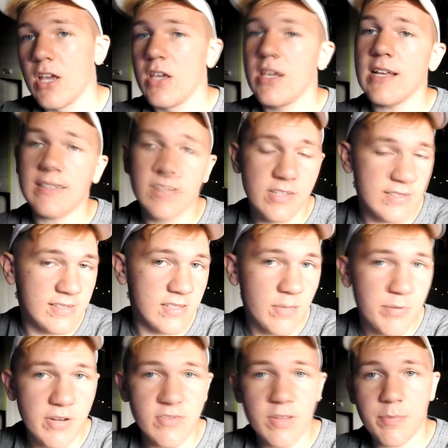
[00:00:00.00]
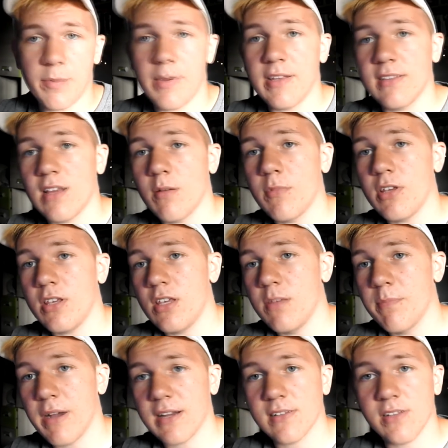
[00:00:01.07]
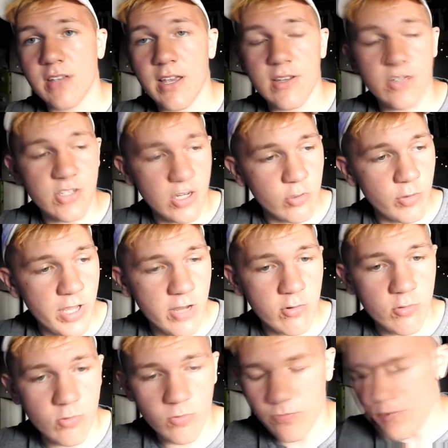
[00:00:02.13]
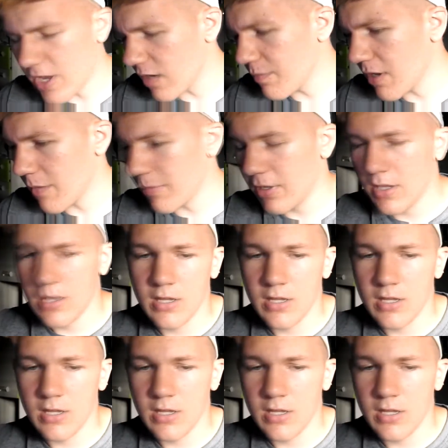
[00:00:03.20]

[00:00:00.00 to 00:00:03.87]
Ja te czasy naprawdę pamiętam i bardzo je szanuję i uwielbiam.